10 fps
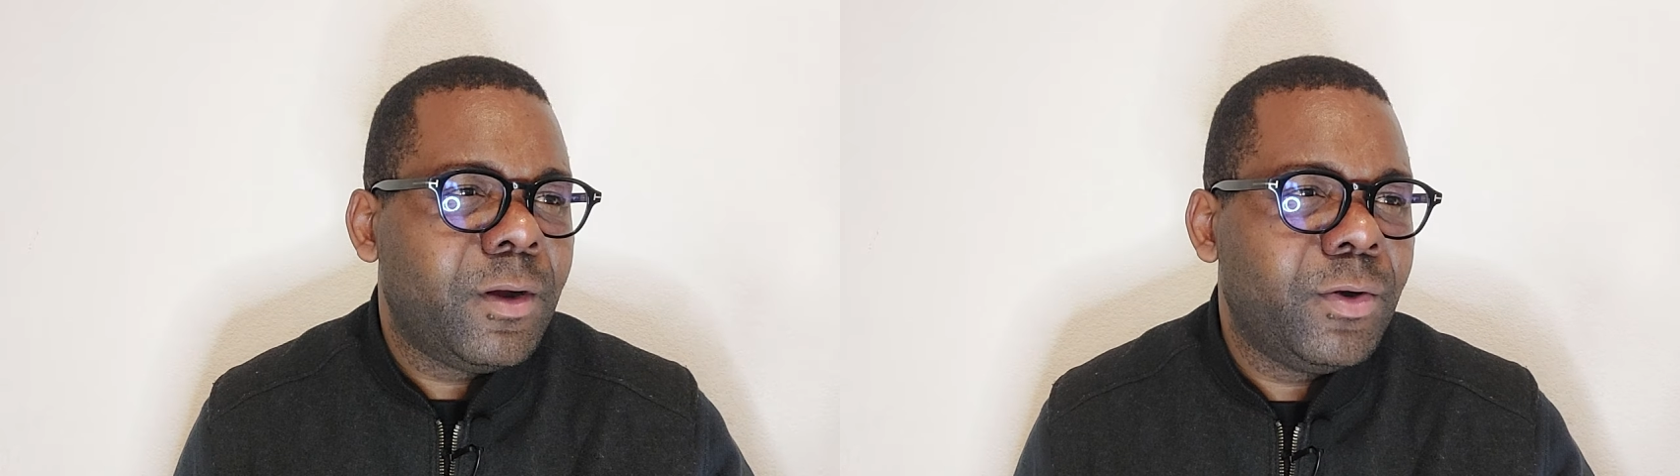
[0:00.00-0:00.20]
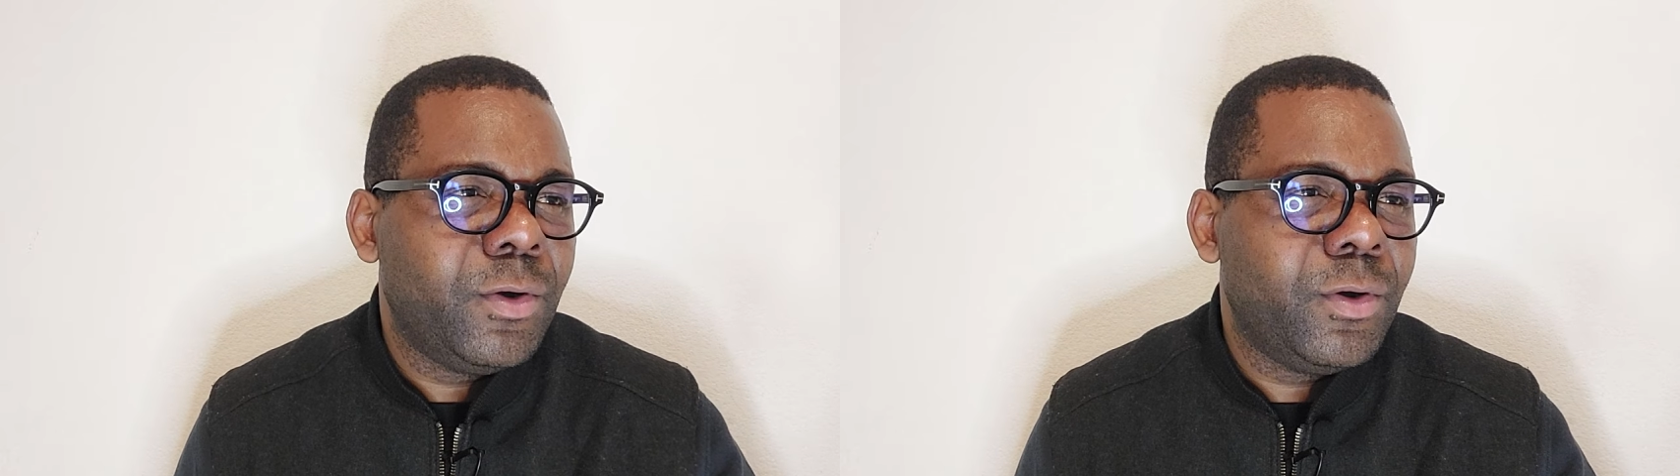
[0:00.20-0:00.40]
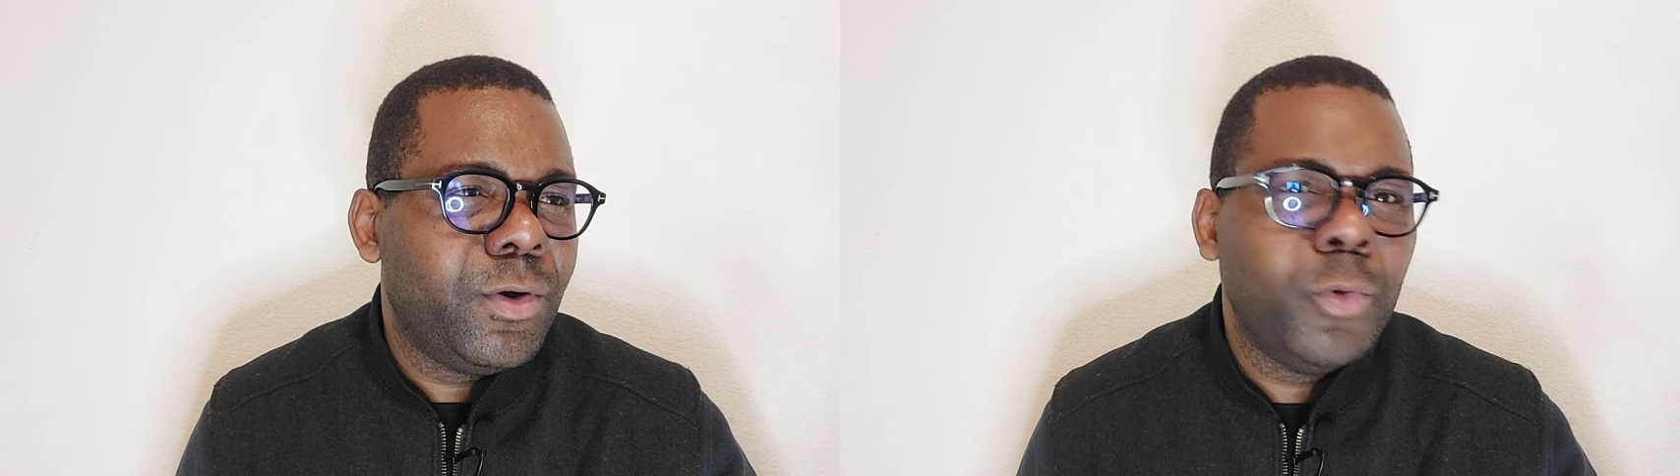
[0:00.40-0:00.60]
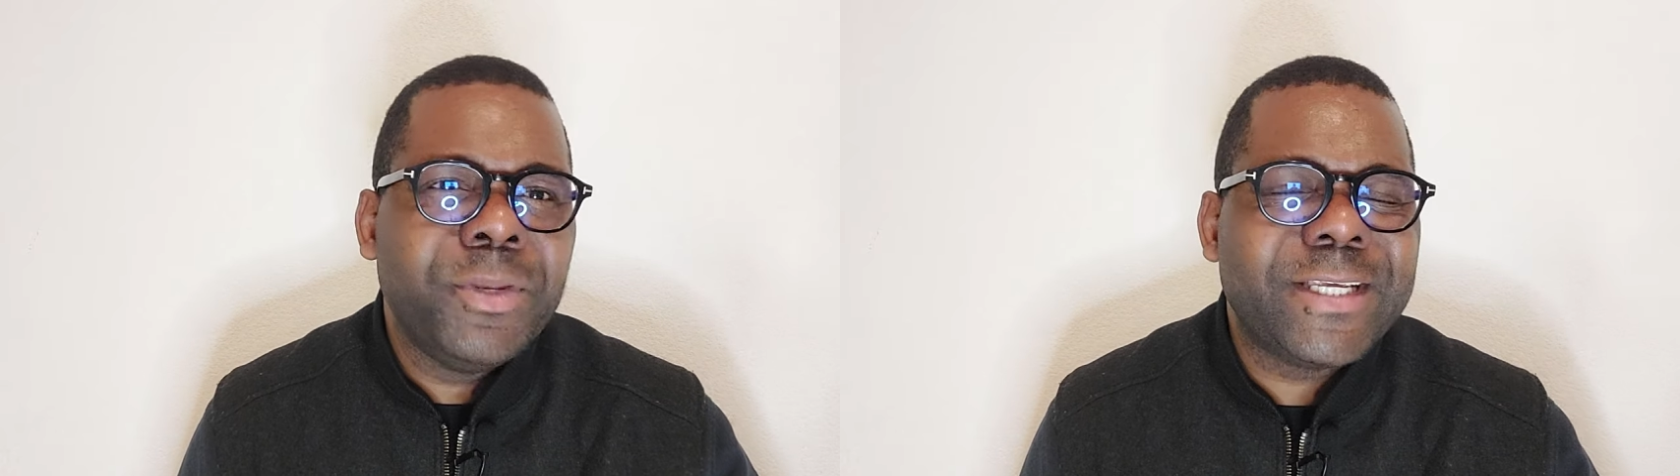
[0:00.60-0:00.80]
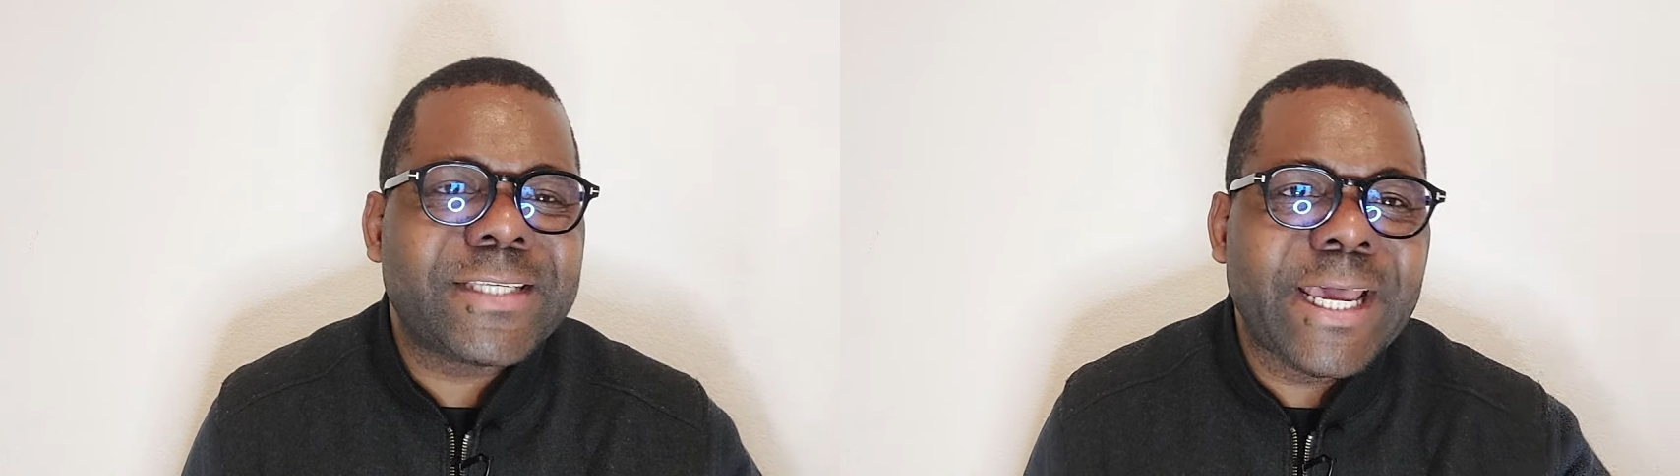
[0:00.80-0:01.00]
le
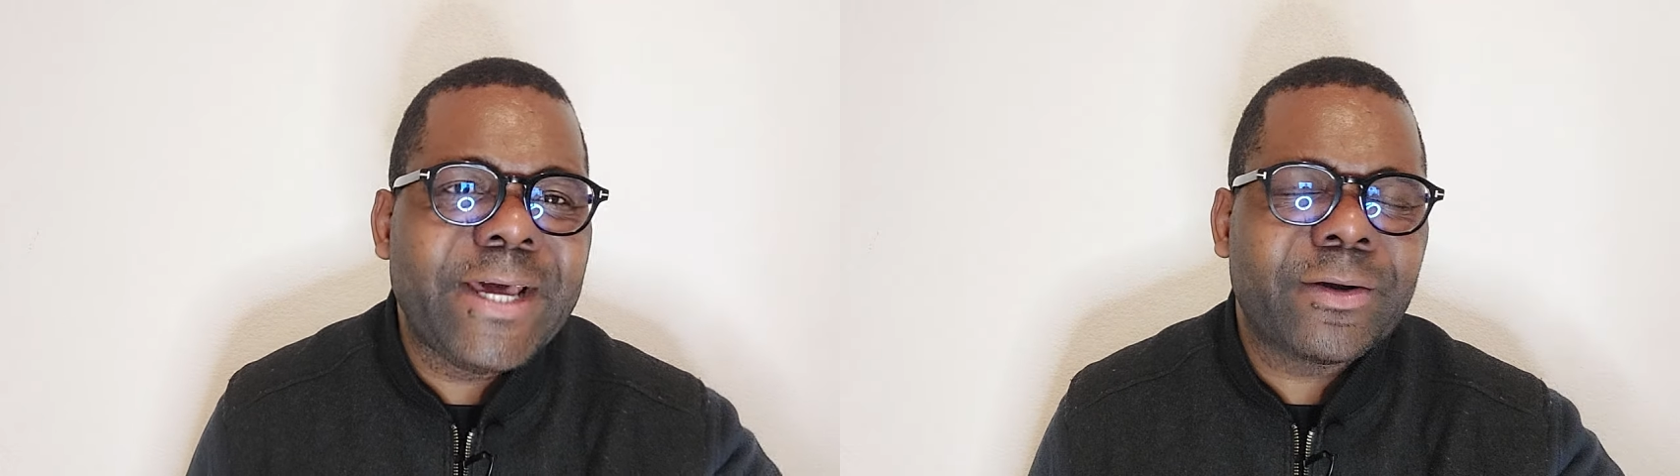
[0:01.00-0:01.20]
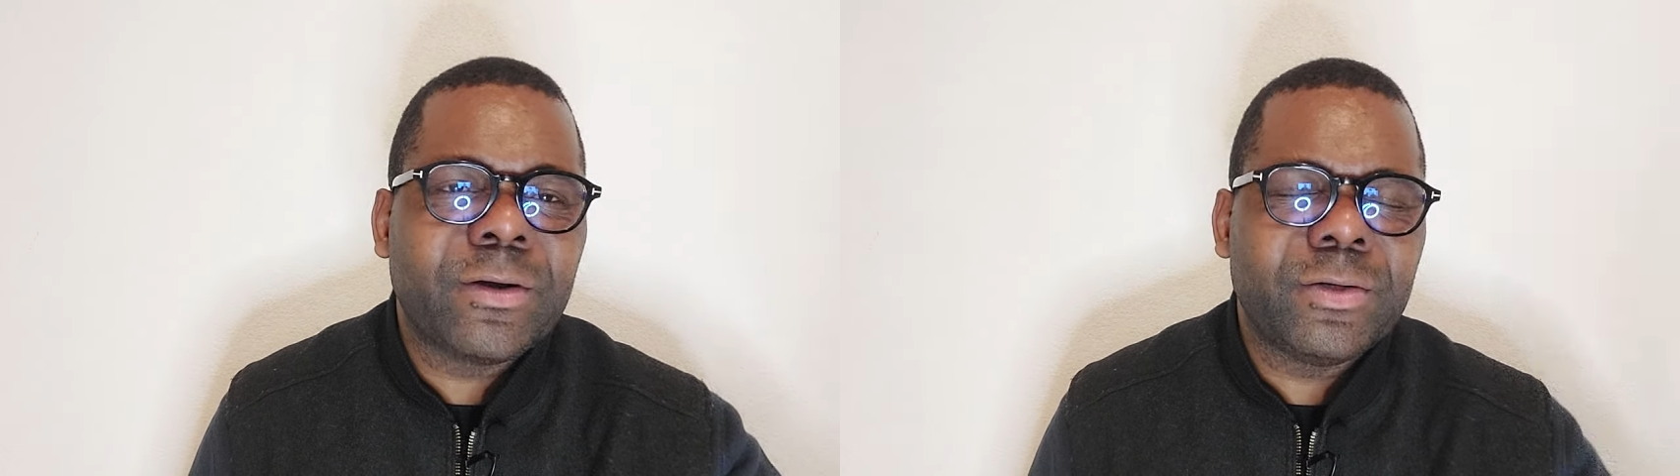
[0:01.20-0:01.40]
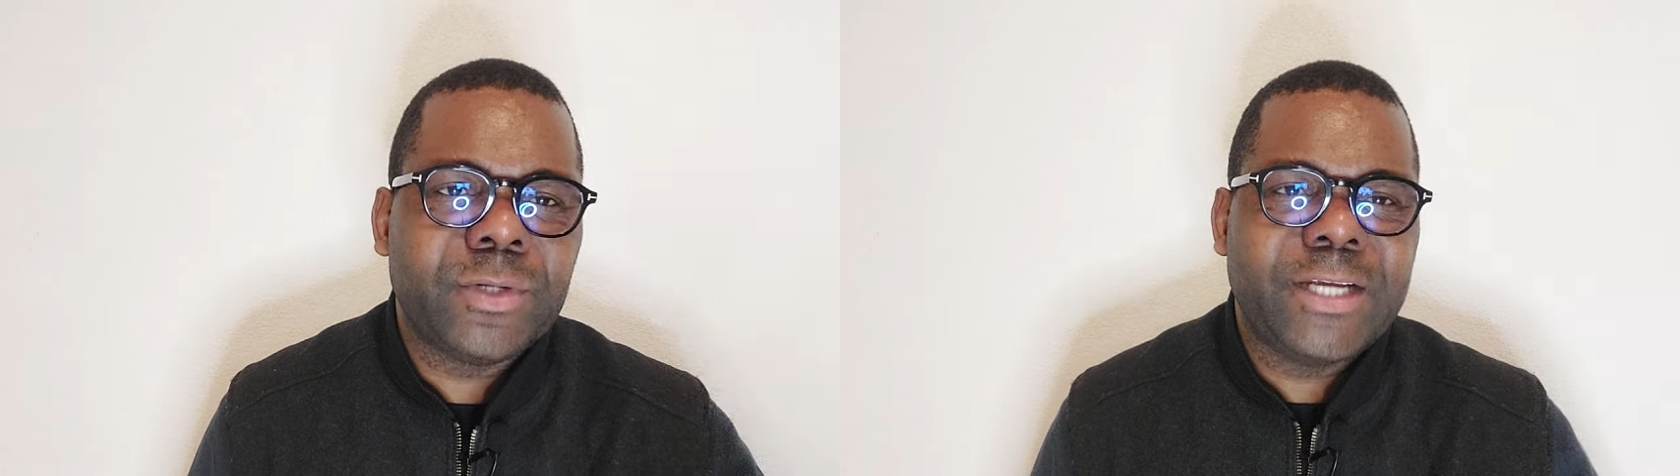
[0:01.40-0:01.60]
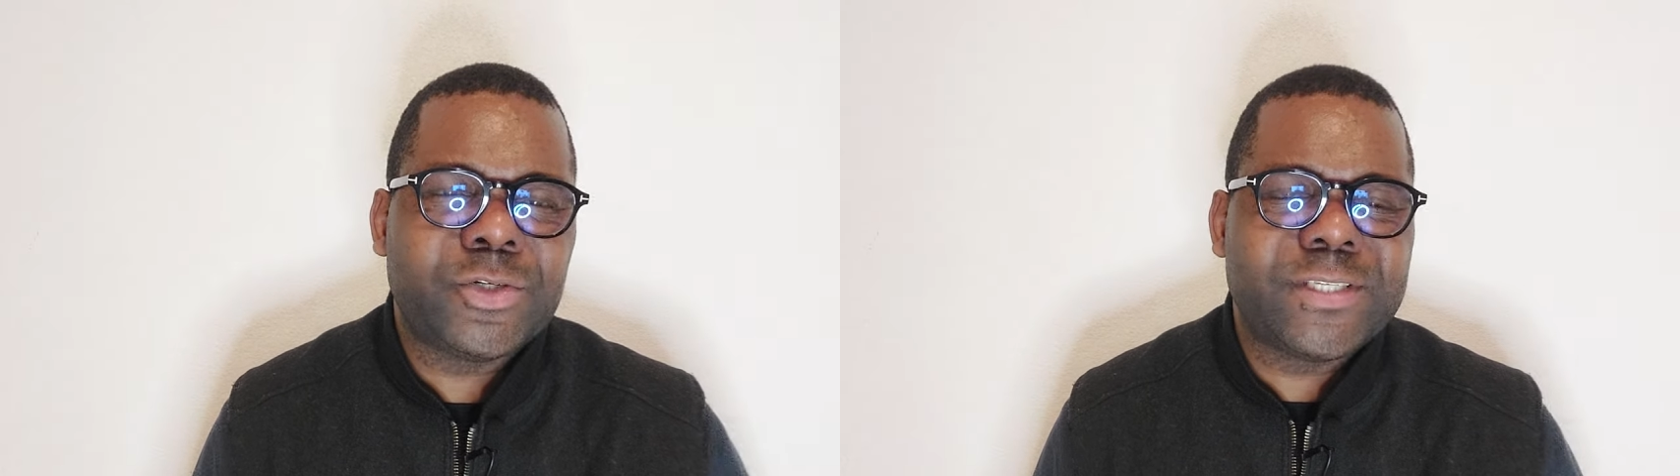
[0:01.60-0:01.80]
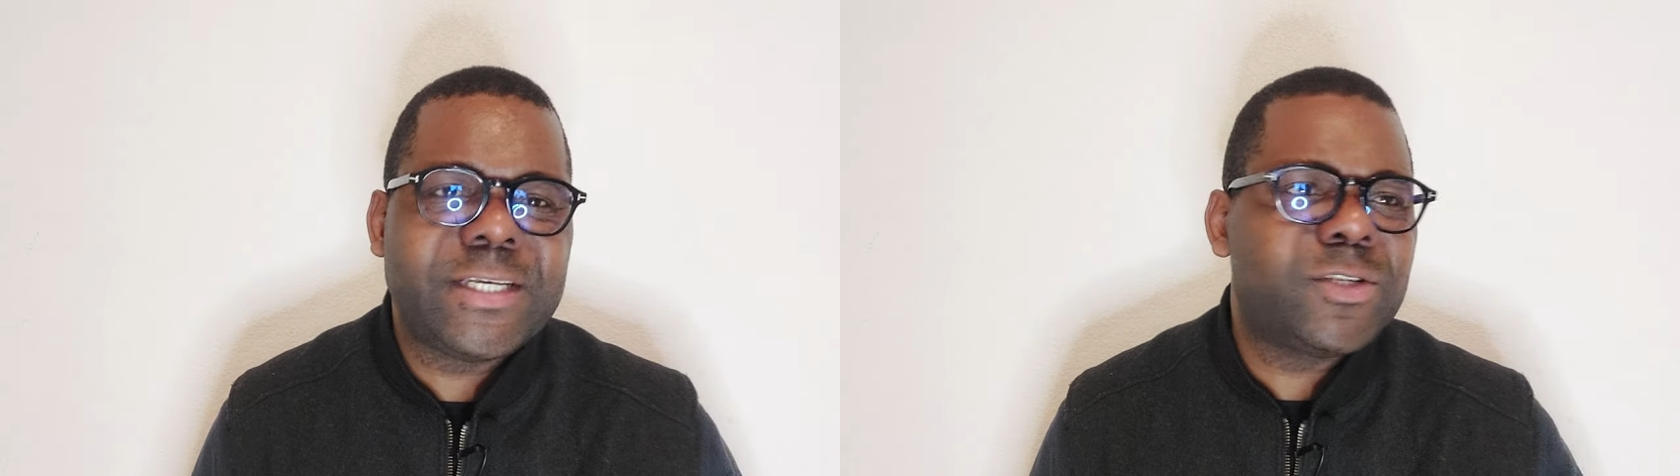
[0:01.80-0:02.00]
ministère de la
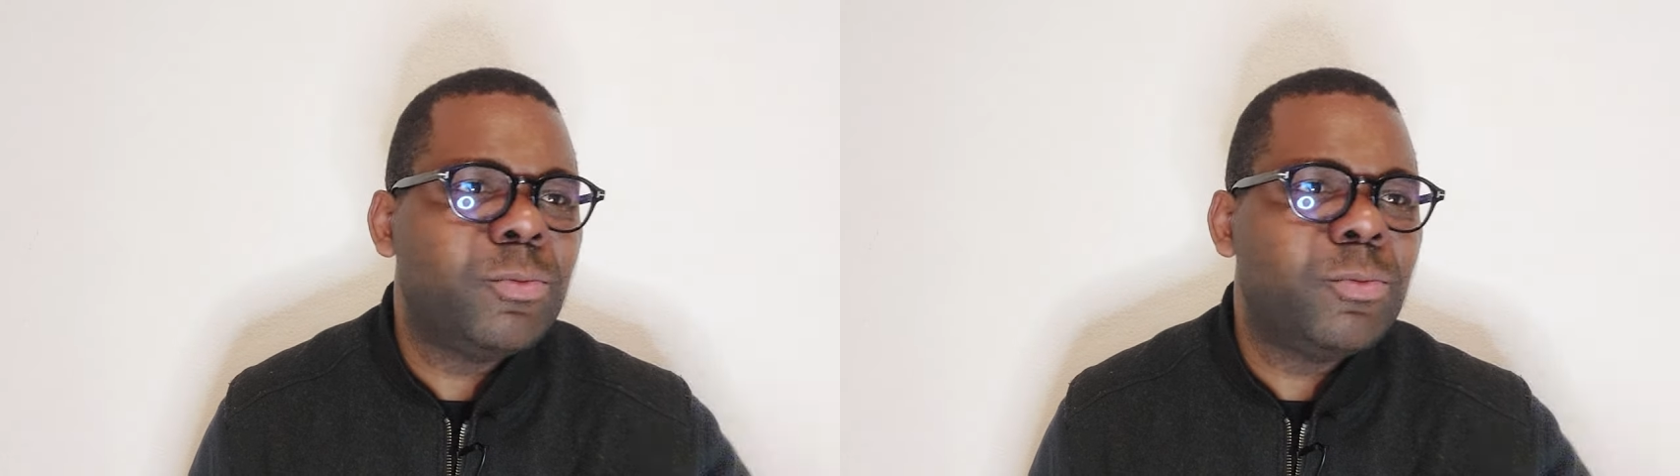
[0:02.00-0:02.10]
Justice,